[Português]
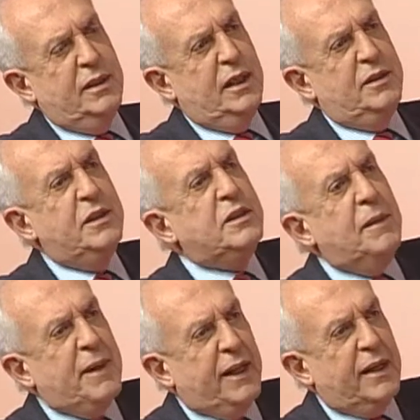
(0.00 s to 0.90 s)
é, de
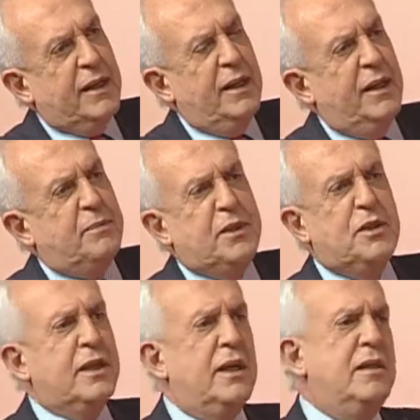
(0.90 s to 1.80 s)
Itamaracá, para
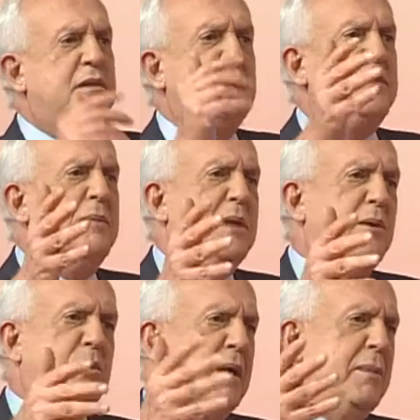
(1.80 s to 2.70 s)
chegar a Recife de
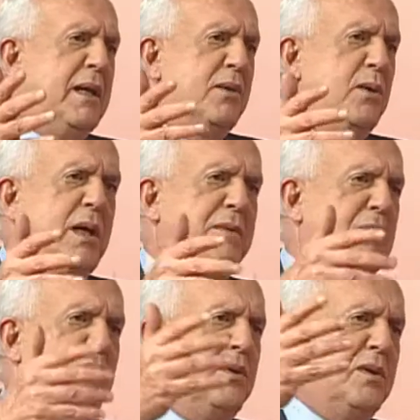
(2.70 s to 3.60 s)
manhã, um trabalhador
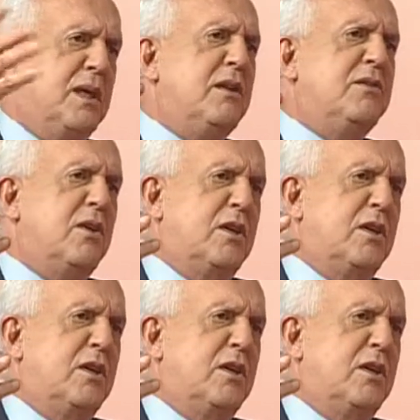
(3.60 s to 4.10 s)
levava três